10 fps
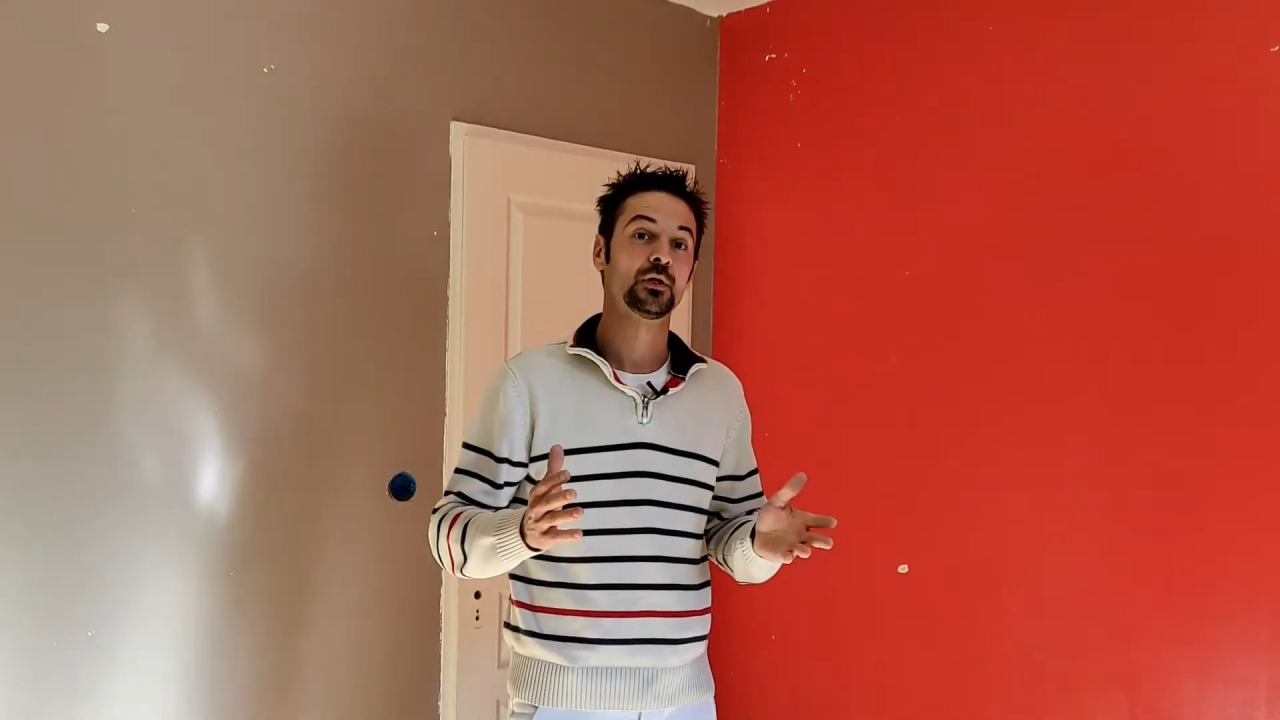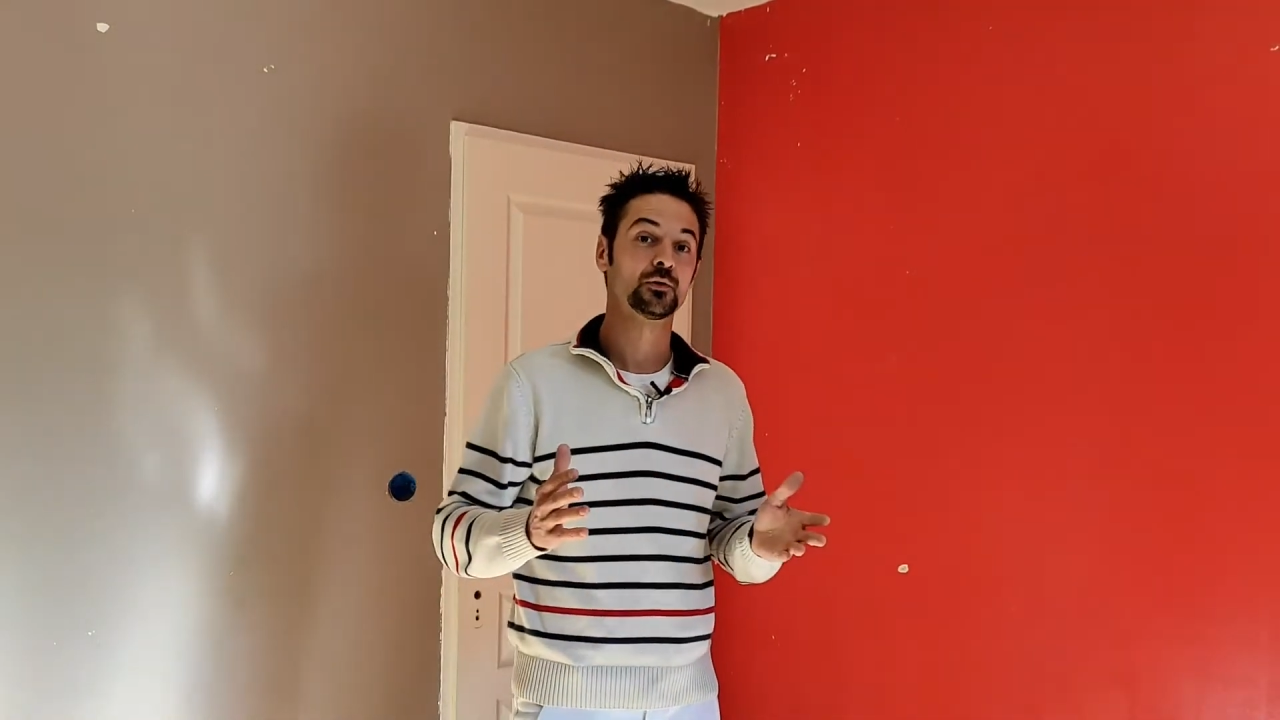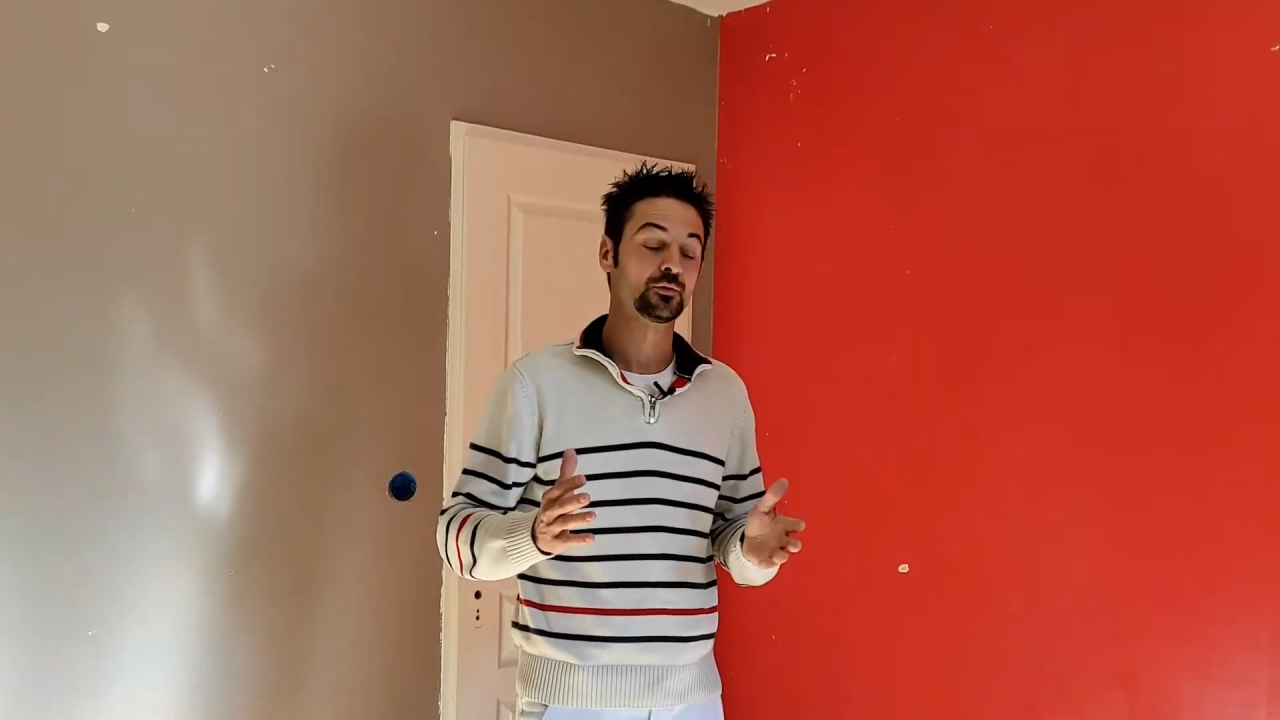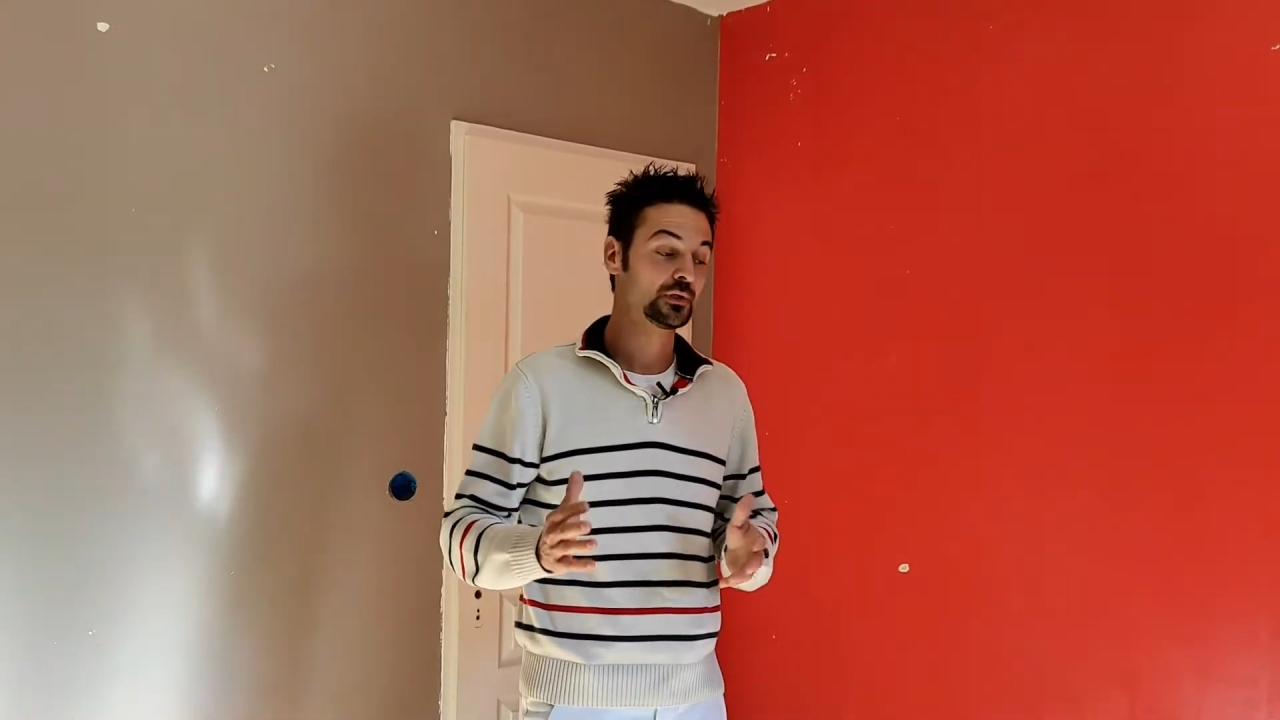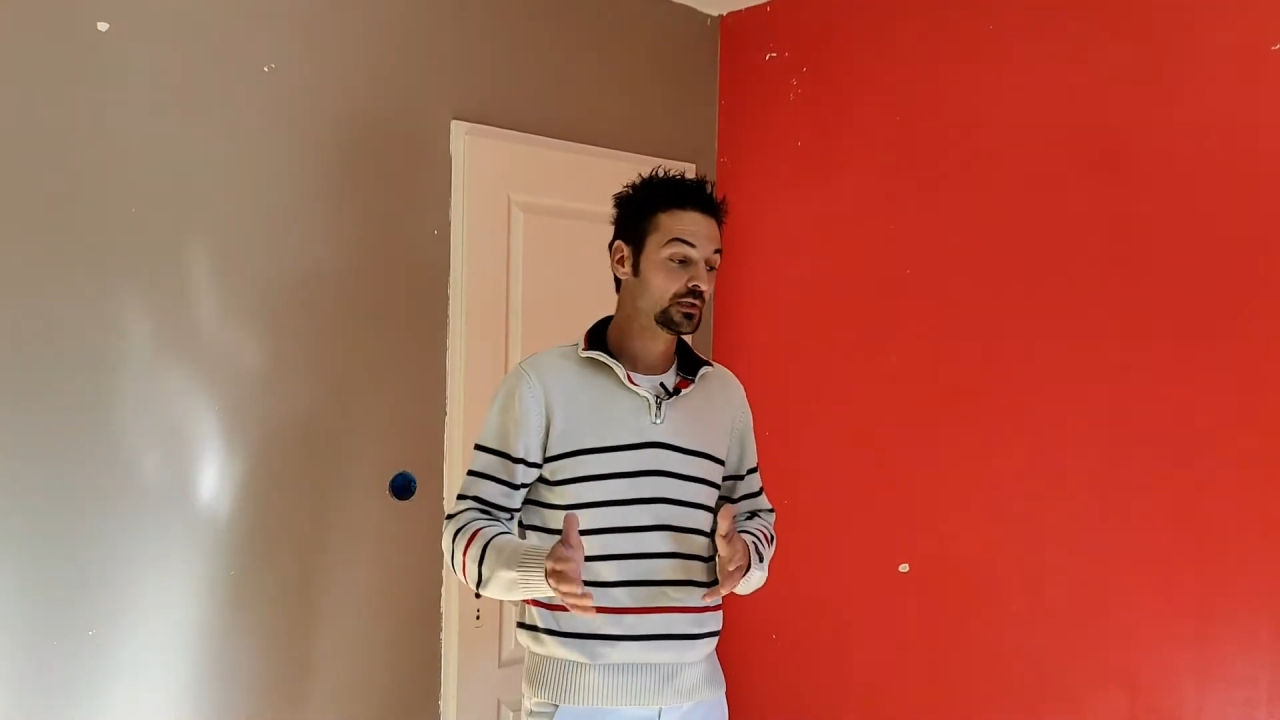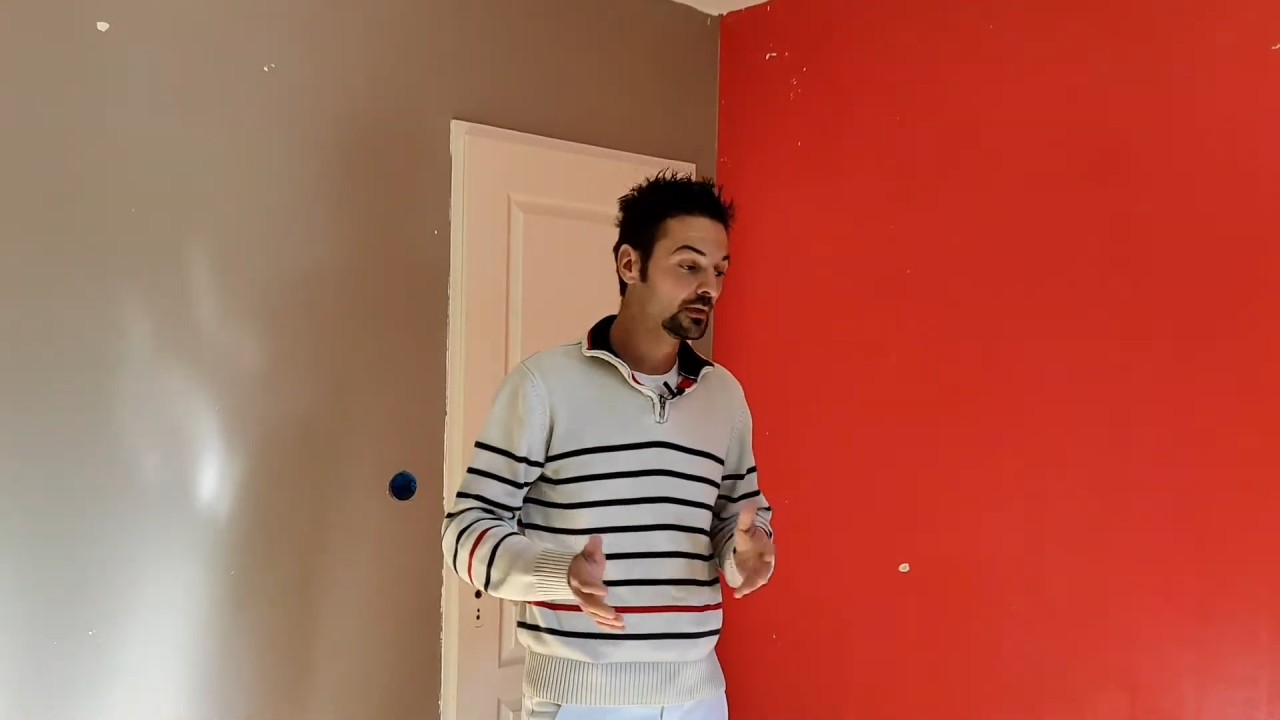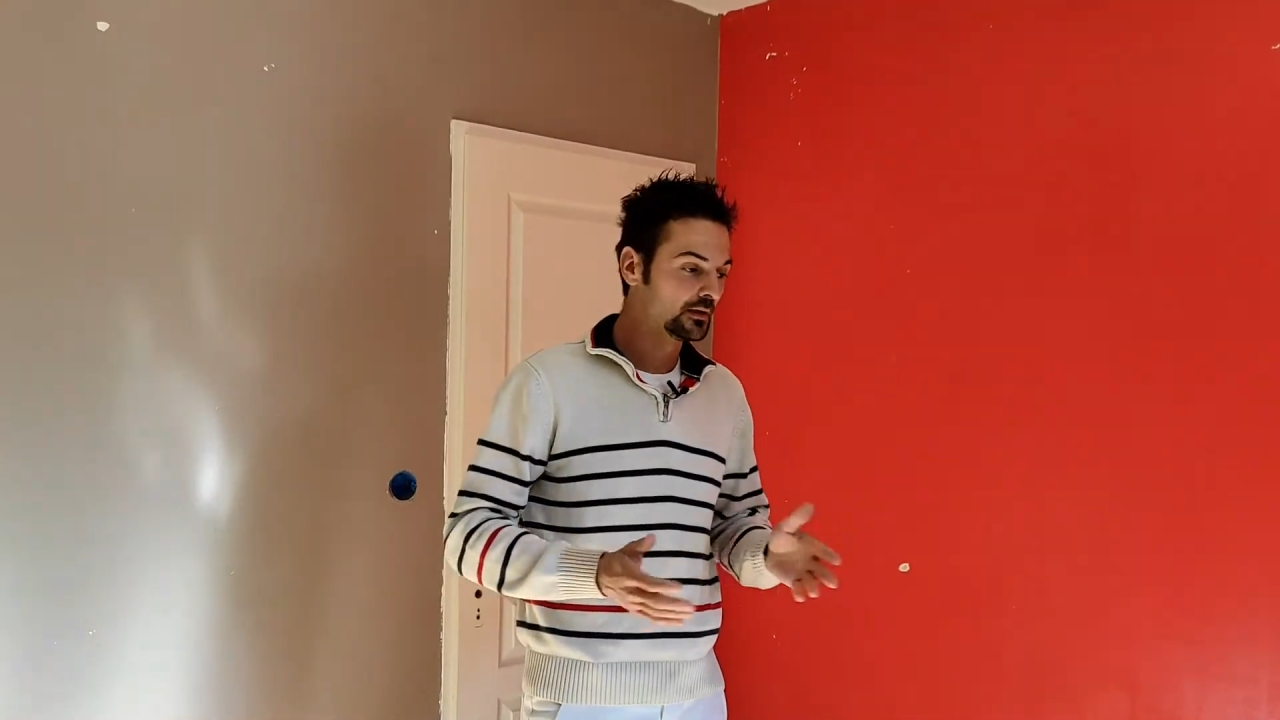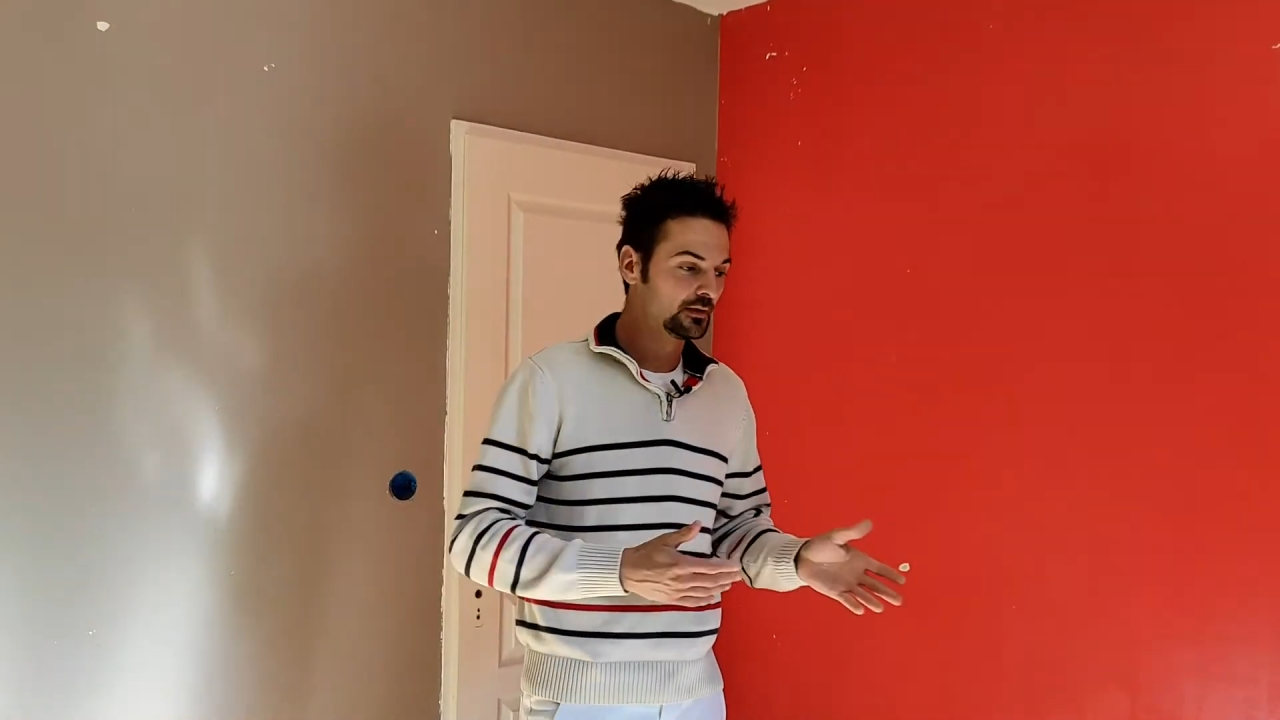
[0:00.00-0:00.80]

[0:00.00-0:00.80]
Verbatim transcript: d'enduit,